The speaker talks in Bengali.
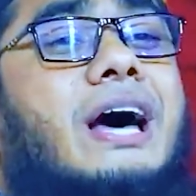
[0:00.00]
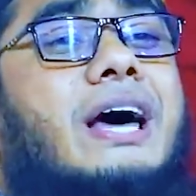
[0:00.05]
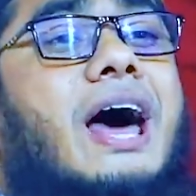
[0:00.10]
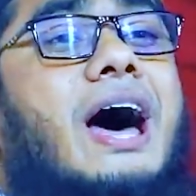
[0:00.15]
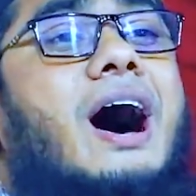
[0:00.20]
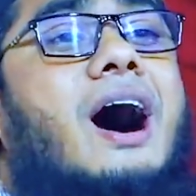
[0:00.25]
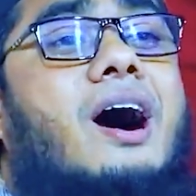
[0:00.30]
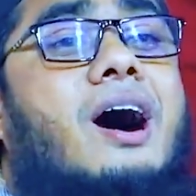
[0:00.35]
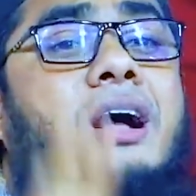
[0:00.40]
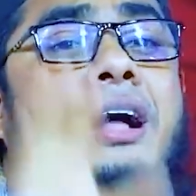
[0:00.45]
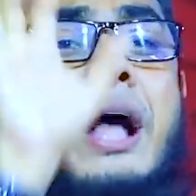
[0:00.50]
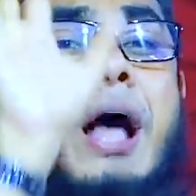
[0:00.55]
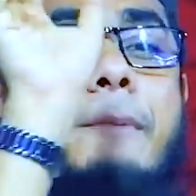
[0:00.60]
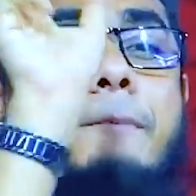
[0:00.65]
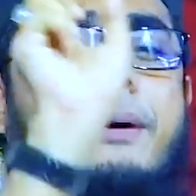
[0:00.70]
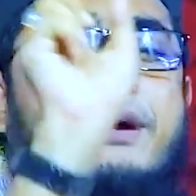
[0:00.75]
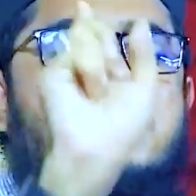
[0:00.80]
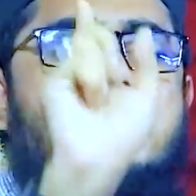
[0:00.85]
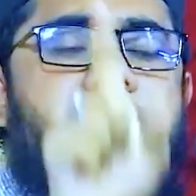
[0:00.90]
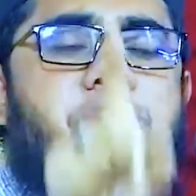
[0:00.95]
তারা
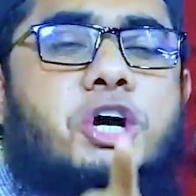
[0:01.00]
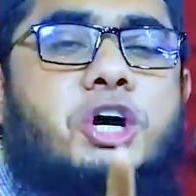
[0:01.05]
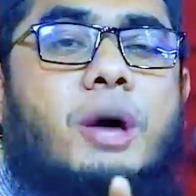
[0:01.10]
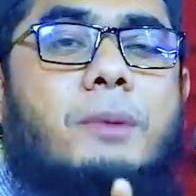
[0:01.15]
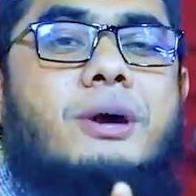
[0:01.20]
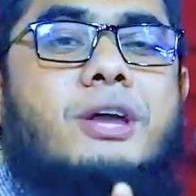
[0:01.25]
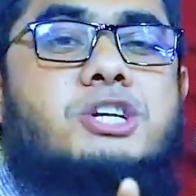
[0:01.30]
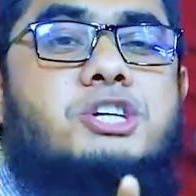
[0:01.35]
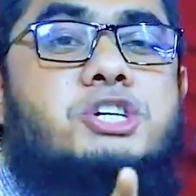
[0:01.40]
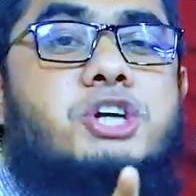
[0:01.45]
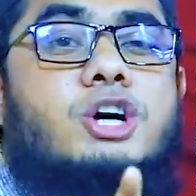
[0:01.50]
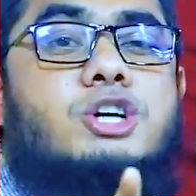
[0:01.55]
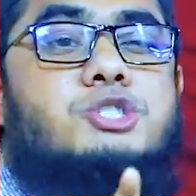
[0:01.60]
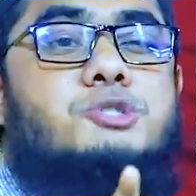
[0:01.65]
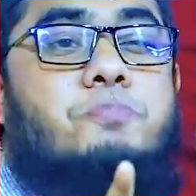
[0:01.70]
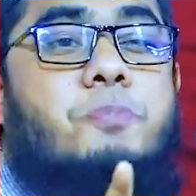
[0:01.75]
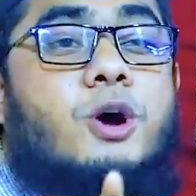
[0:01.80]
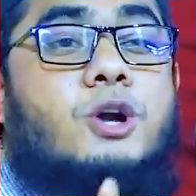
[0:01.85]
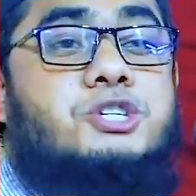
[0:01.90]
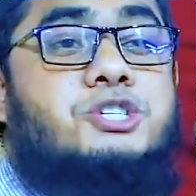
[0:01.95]
বিশ্বনবীর
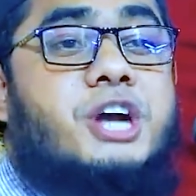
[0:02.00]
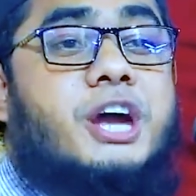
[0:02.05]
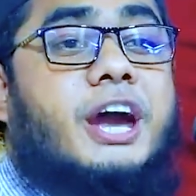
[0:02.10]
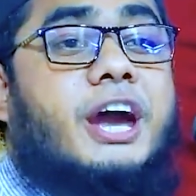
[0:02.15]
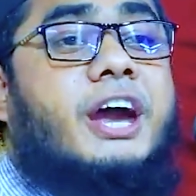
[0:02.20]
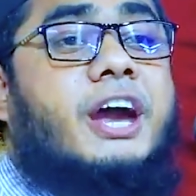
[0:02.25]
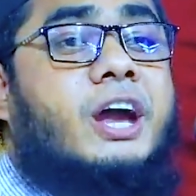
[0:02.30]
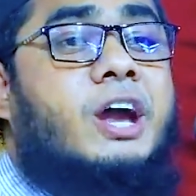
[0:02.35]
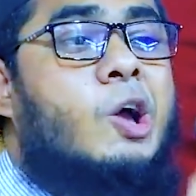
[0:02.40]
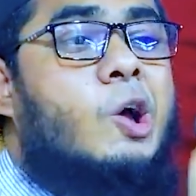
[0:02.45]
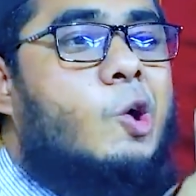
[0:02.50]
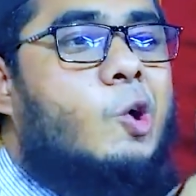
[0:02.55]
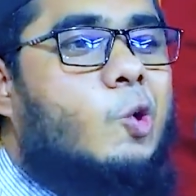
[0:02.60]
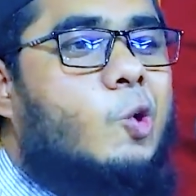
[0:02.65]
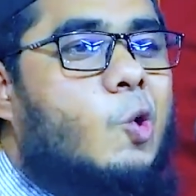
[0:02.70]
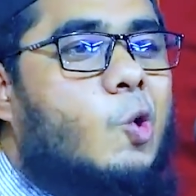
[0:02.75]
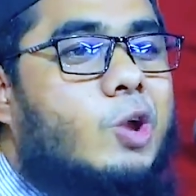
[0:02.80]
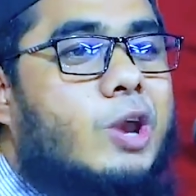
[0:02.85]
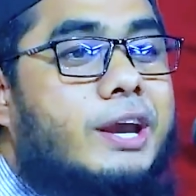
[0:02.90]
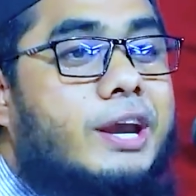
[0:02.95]
সংস্পর্শে
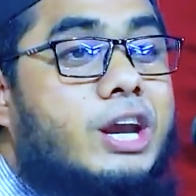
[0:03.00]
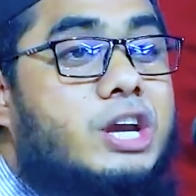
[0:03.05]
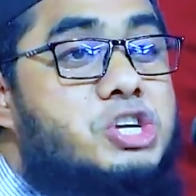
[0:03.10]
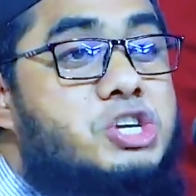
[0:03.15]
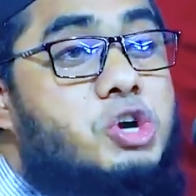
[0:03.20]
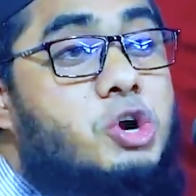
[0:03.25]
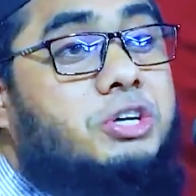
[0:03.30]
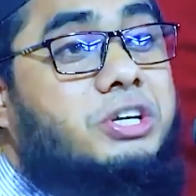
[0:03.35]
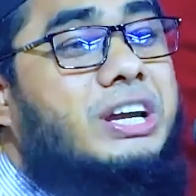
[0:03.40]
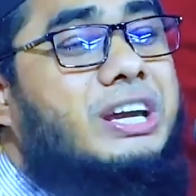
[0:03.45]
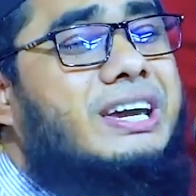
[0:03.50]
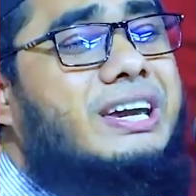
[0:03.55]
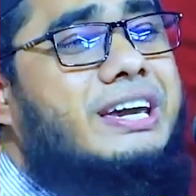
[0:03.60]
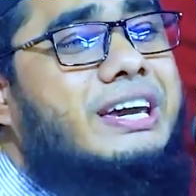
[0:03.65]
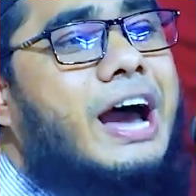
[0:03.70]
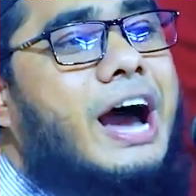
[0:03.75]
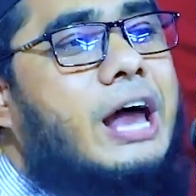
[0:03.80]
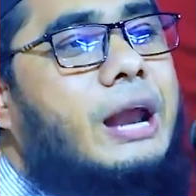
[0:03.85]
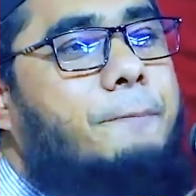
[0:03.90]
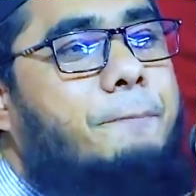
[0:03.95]
কোরআনের সঠিক
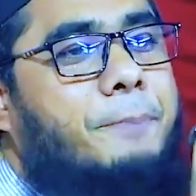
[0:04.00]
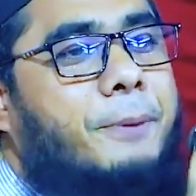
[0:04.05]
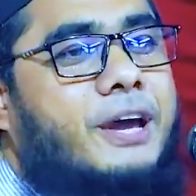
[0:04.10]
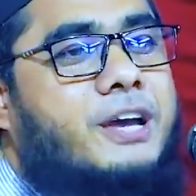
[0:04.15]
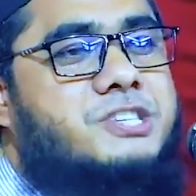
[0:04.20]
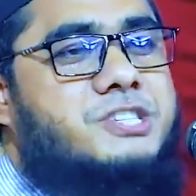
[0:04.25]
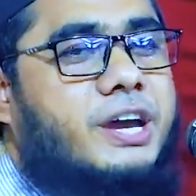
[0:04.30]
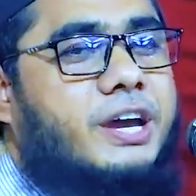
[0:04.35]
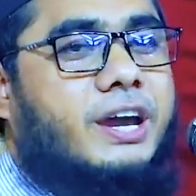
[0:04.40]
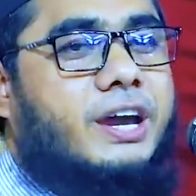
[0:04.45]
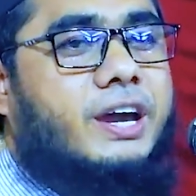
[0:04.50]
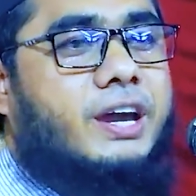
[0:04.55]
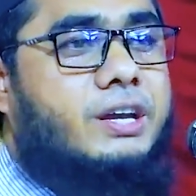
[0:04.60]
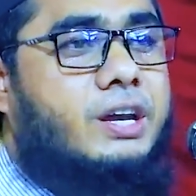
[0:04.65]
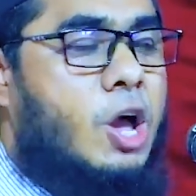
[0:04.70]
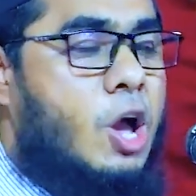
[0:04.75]
জ্ঞান পেয়েছে